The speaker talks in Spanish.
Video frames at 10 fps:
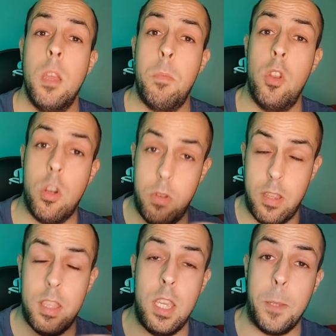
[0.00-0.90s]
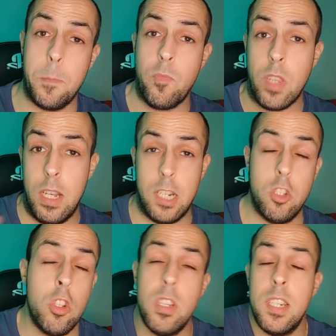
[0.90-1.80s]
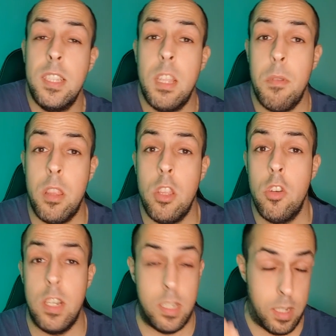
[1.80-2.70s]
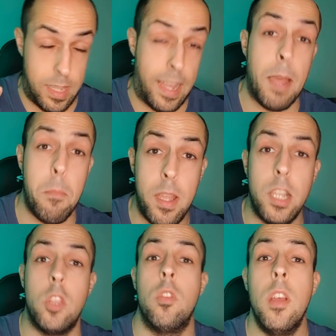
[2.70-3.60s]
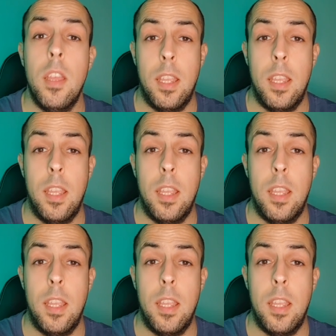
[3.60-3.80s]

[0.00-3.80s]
pero como decía, las dos o tres intervenciones de gran mérito